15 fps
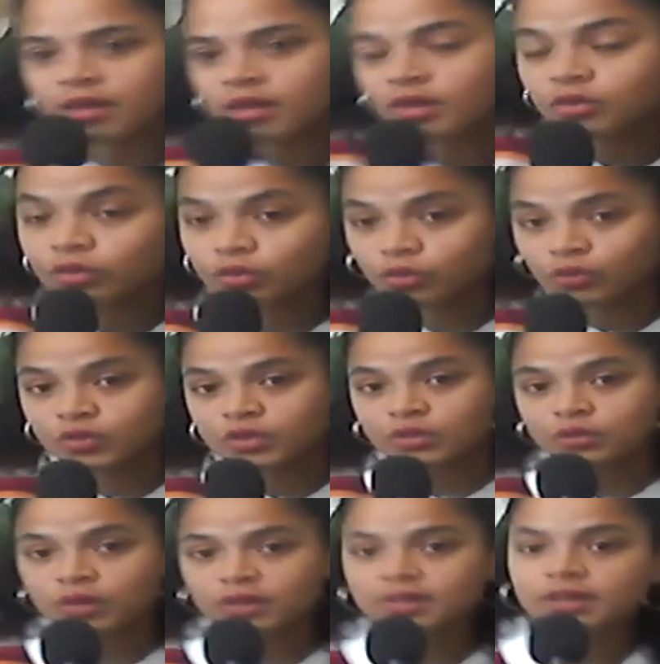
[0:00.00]
Dieu
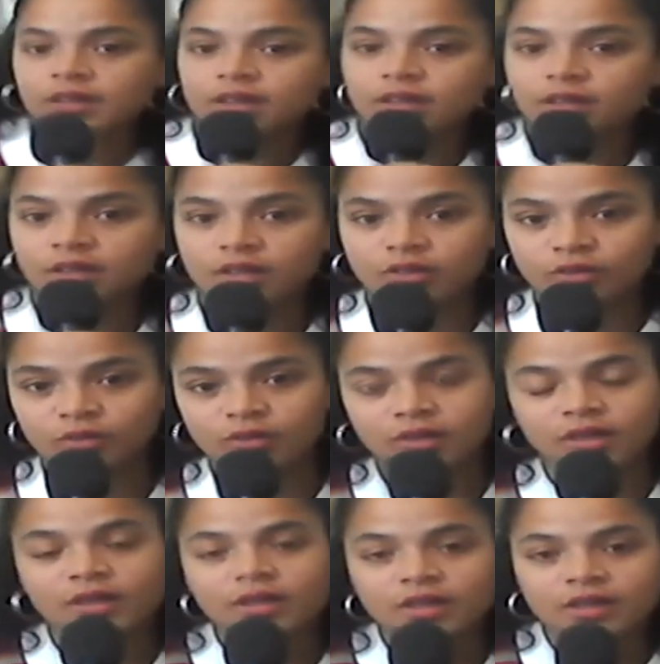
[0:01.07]
continue à guérir les gens.
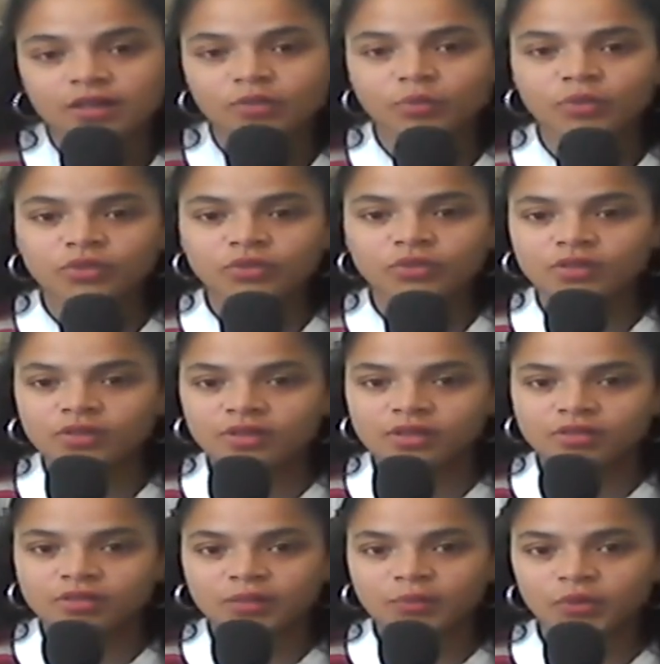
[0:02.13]
Et, je pense que ça
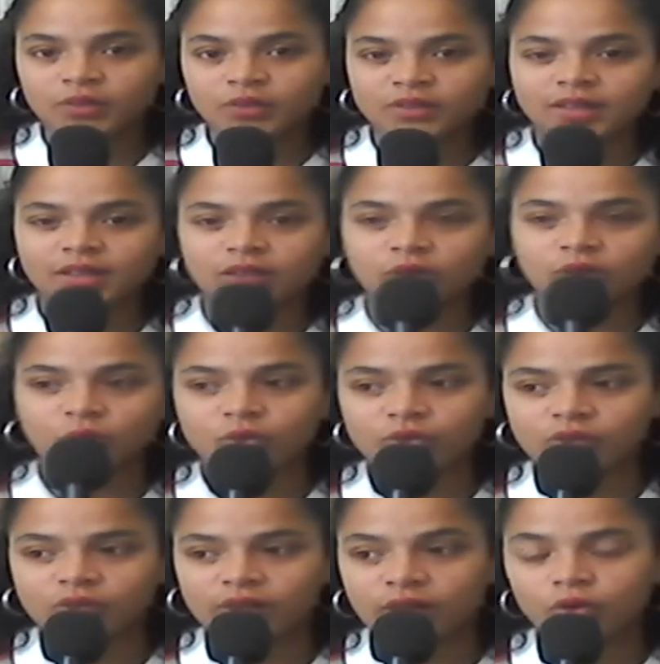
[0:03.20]
serait vraiment une très
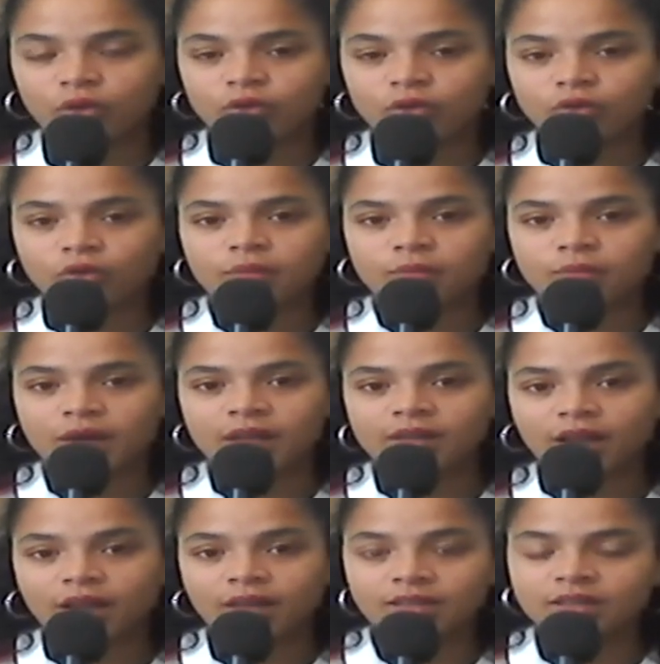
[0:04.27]
grosse erreur de notre part
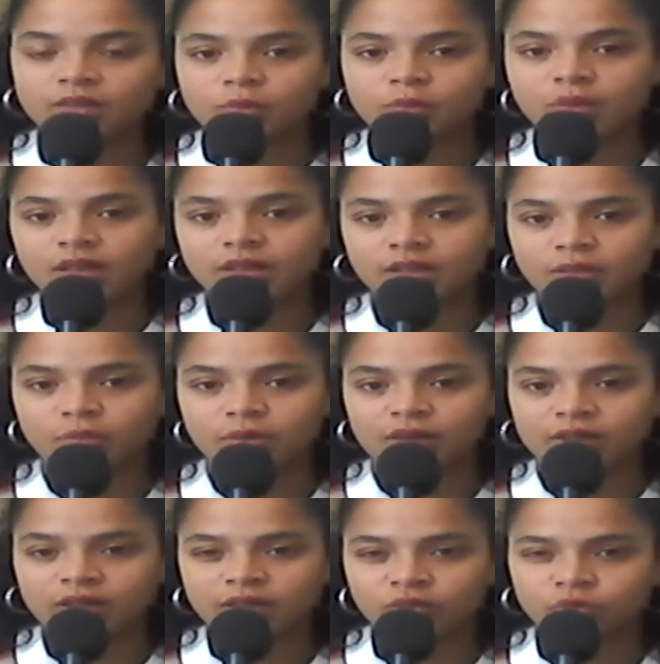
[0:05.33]
d'arrêter de prier pour la
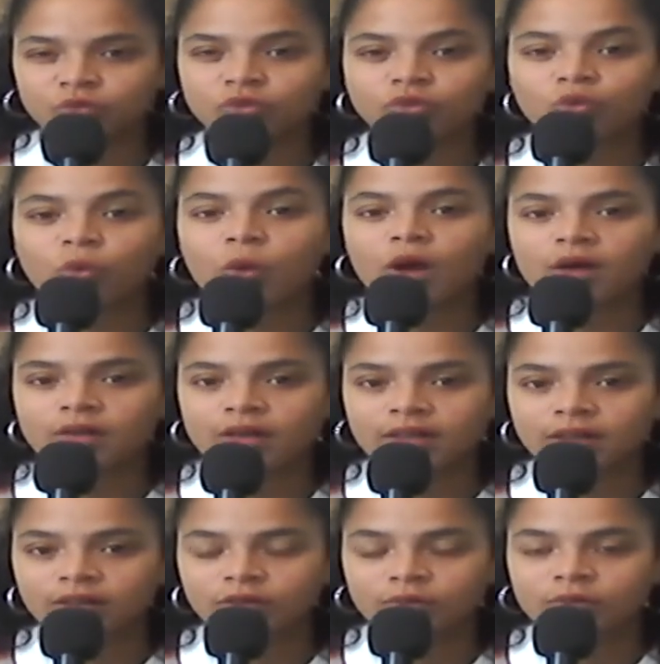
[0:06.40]
guérison, de croire en la
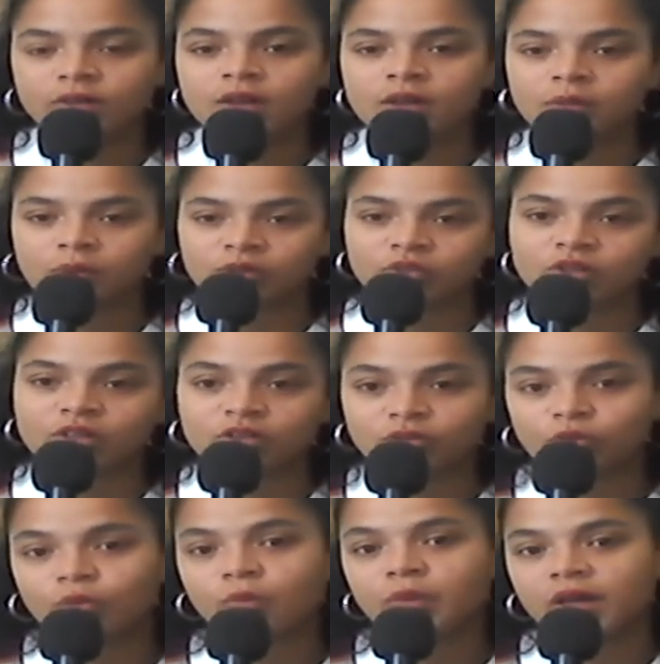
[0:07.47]
guérison, parce que des
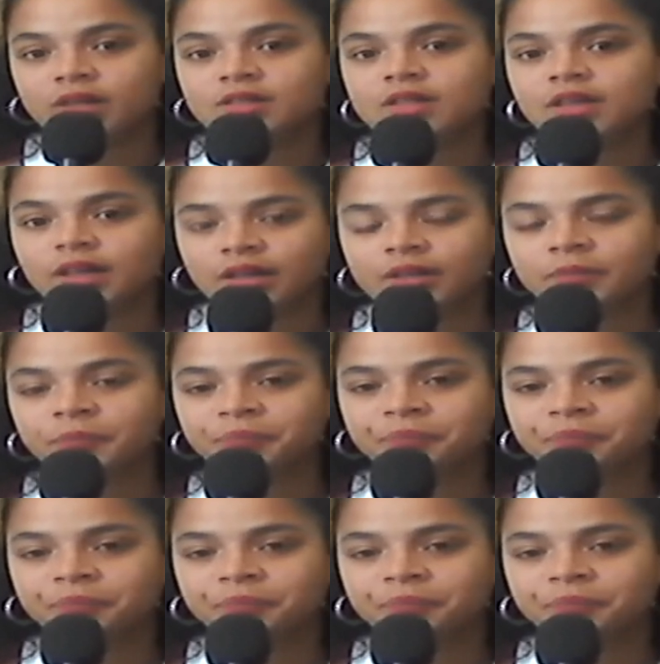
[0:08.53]
gens n'ont pas été guéris.